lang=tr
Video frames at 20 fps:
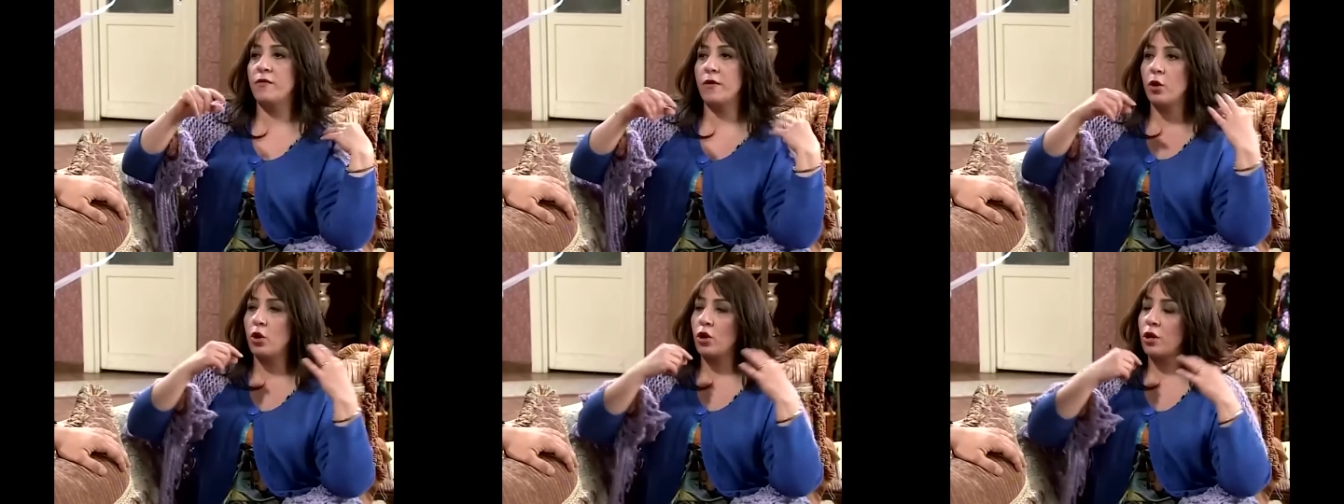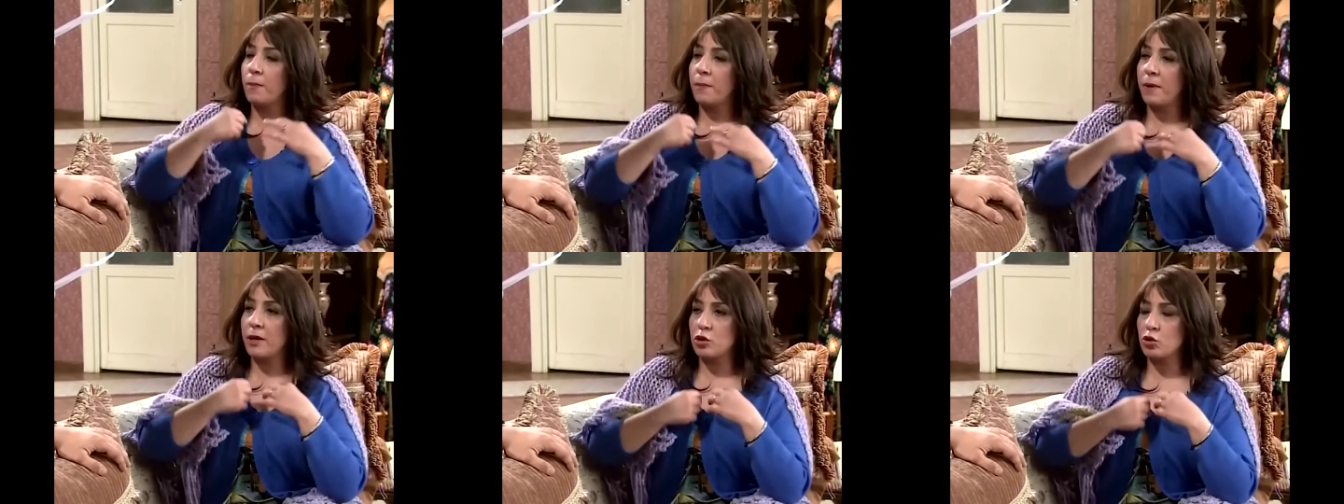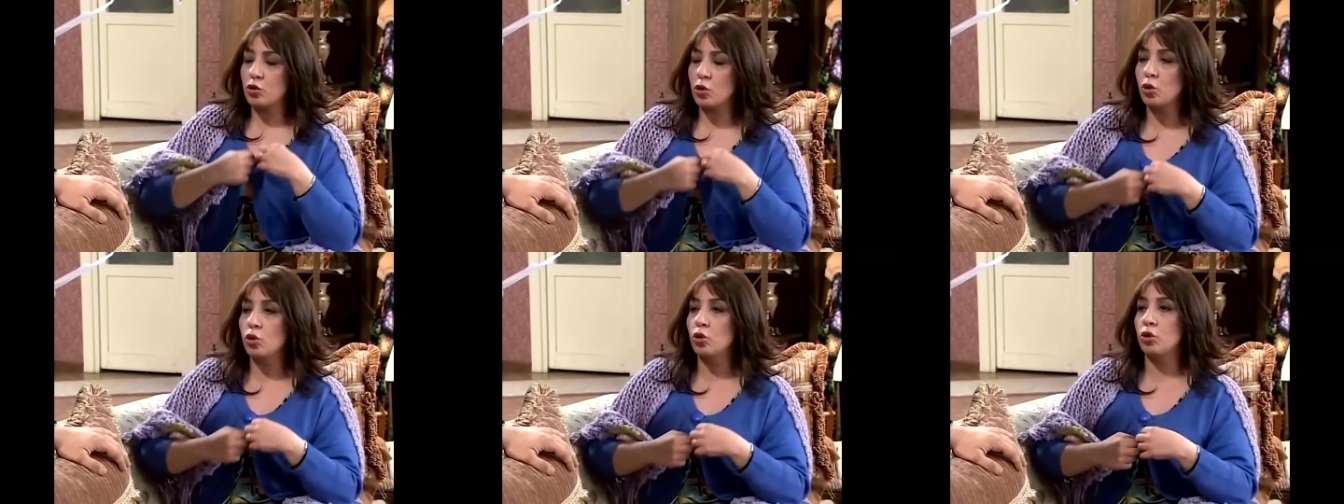bu sefer öyle
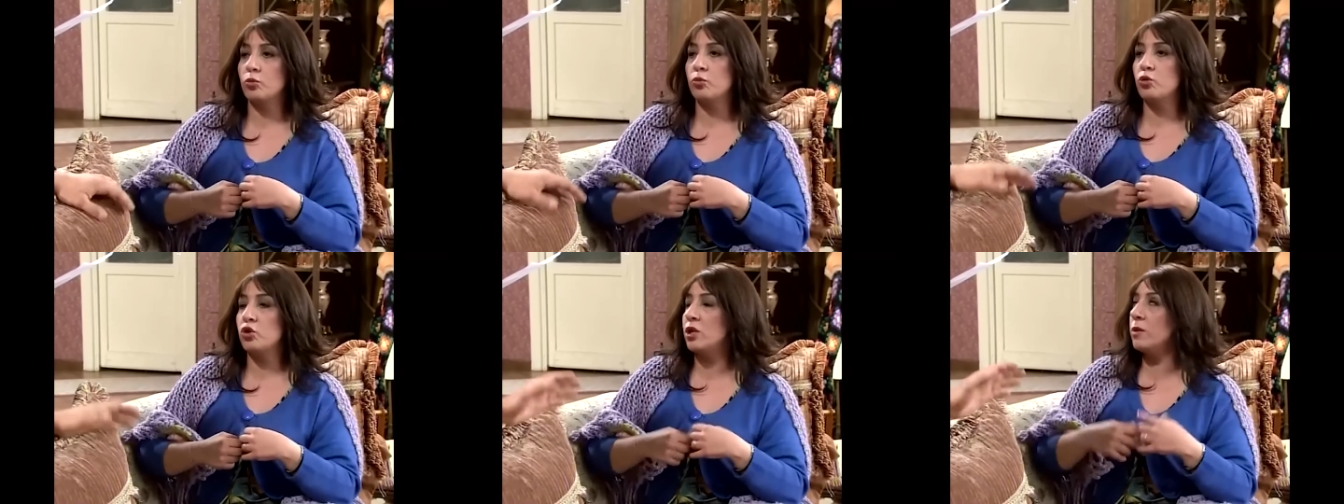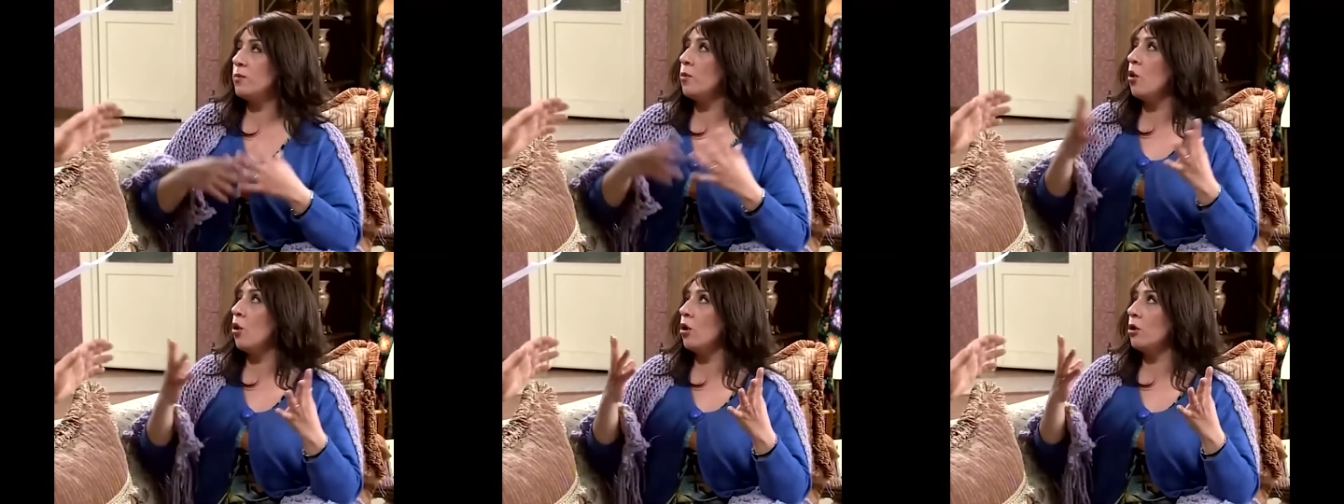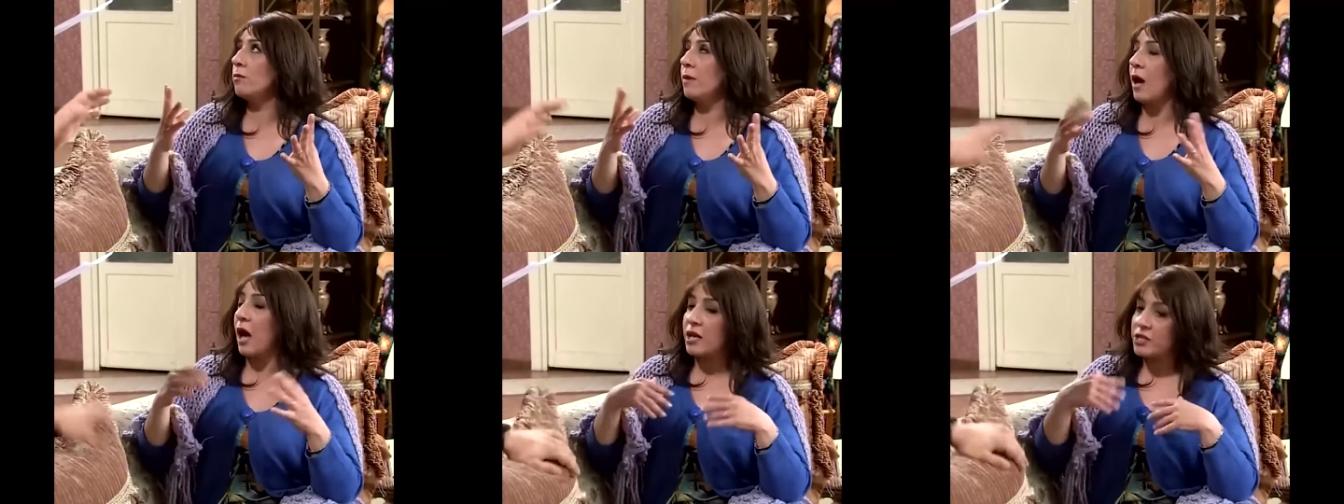baston yutmuş gibi
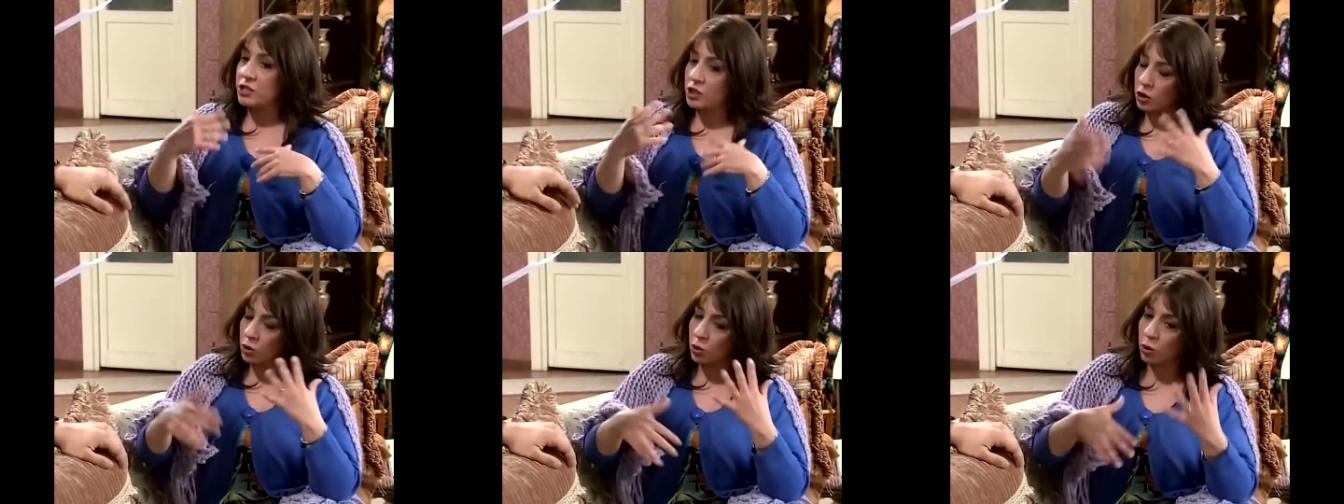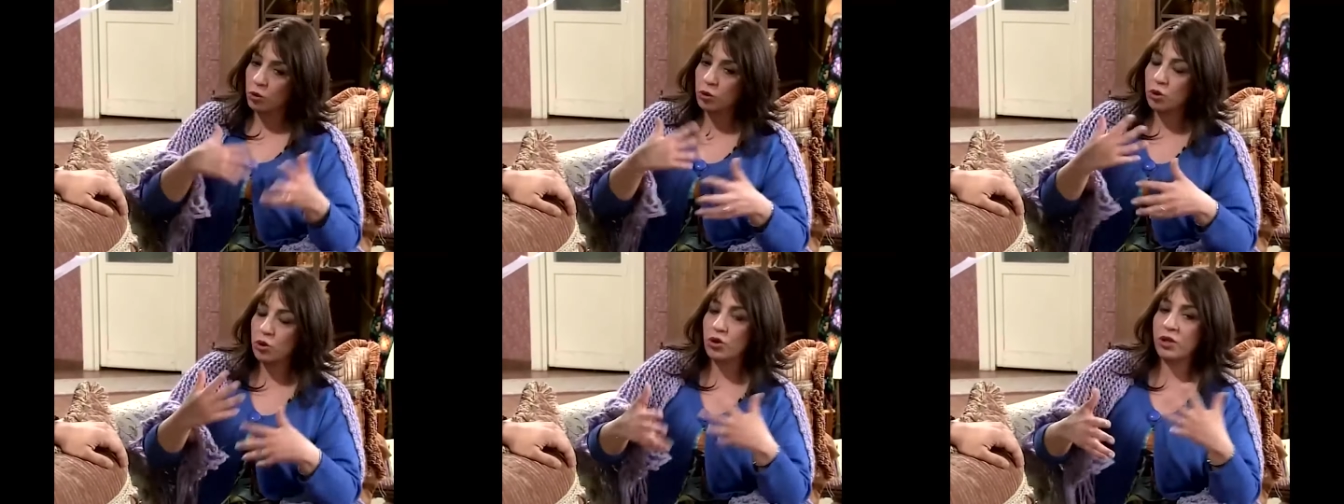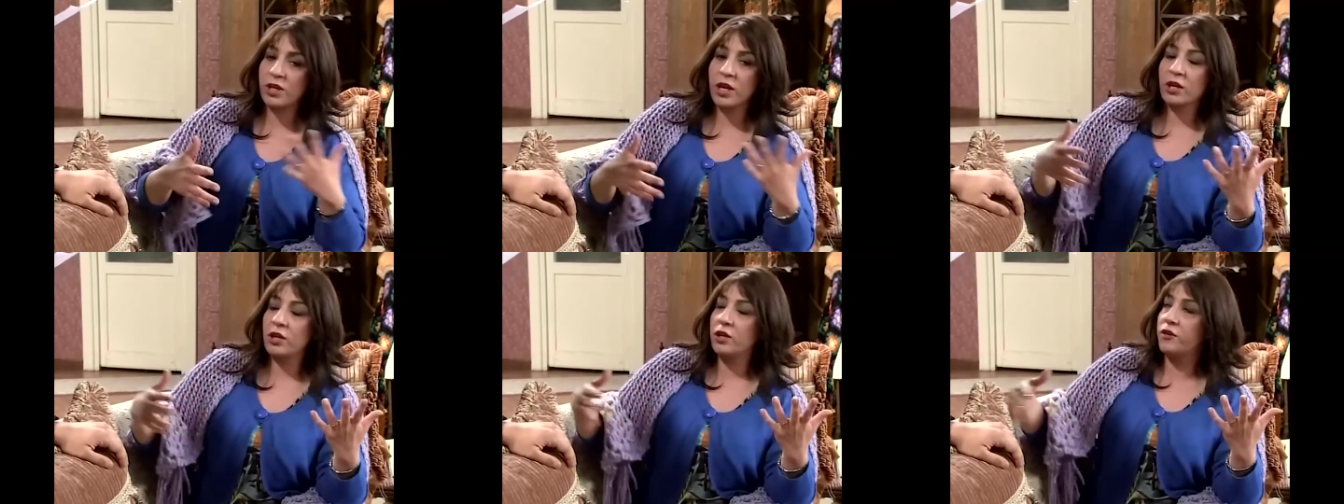olma. Azıcık
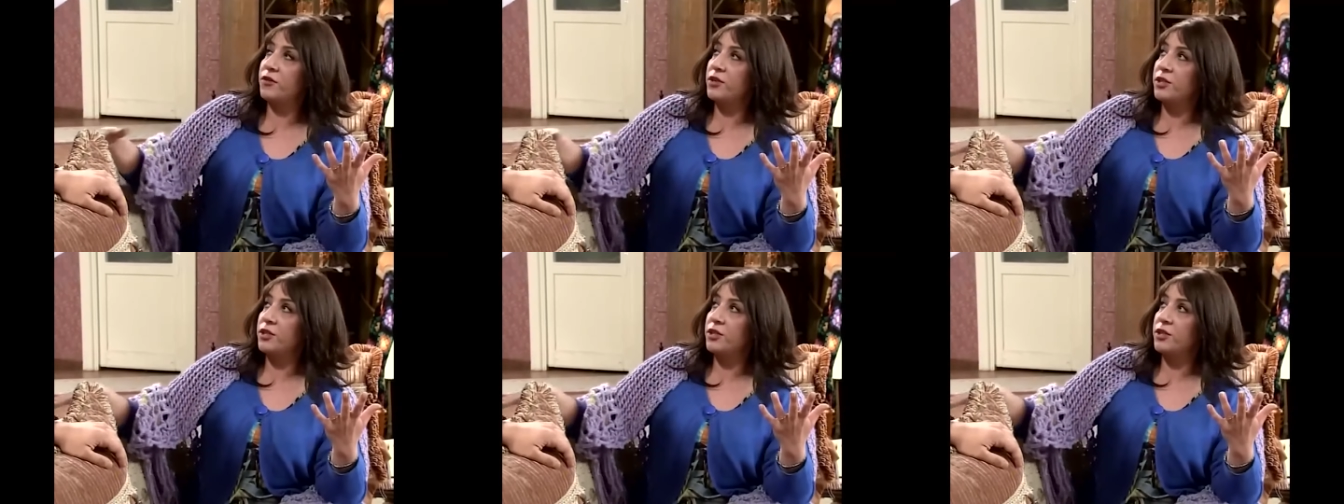konuşurken